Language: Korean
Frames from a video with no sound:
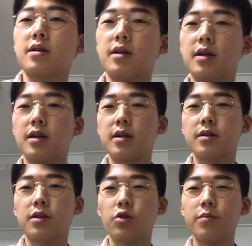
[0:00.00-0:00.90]
아
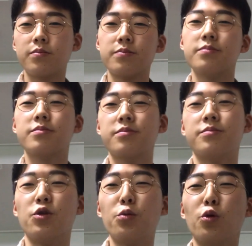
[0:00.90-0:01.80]
그래도 한
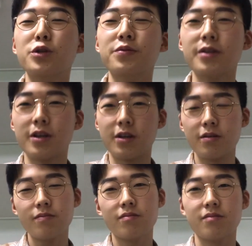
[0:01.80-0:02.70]
먹어보고
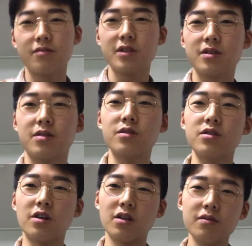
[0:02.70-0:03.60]
싶은데
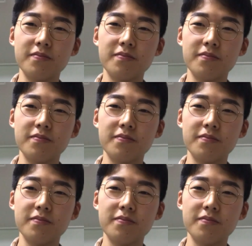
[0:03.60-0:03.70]
그렇지 않아?